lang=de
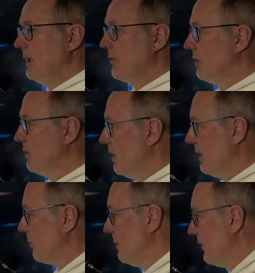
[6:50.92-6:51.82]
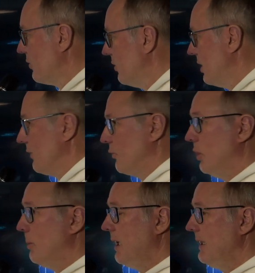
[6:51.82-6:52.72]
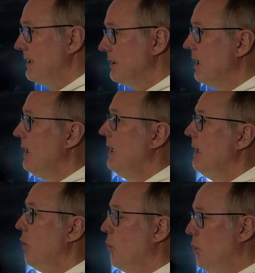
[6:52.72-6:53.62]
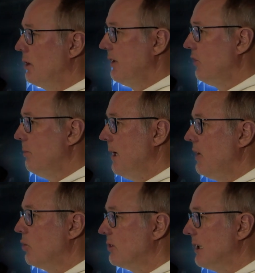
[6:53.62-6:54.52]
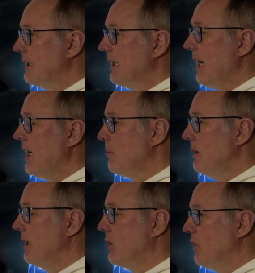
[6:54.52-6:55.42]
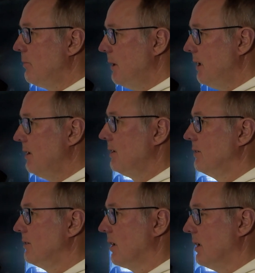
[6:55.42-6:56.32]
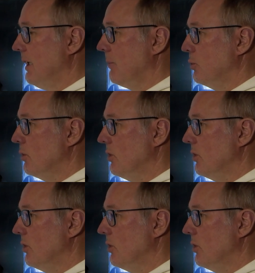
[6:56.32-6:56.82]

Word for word: der also nicht nur eins macht, sondern auch eins vorbereitet. Hoch diesmal und dann Karaman der Kopfball, Lehrbuch,